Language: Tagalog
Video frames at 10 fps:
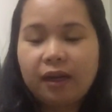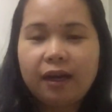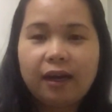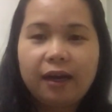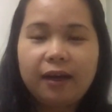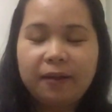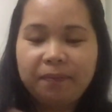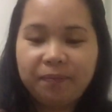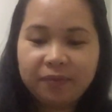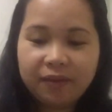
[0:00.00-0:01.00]

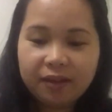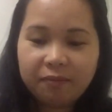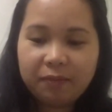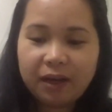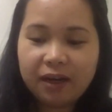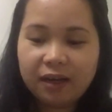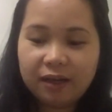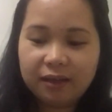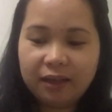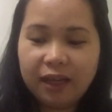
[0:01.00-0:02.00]
Ah... Uh, para
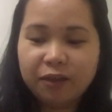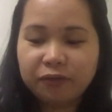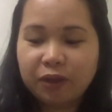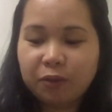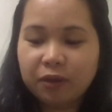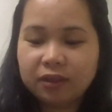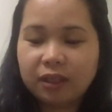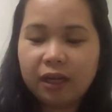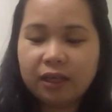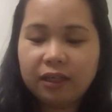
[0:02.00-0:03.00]
ng end of the world
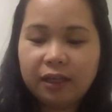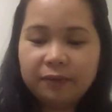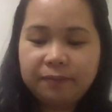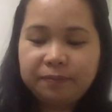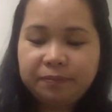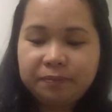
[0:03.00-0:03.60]
sa kanya.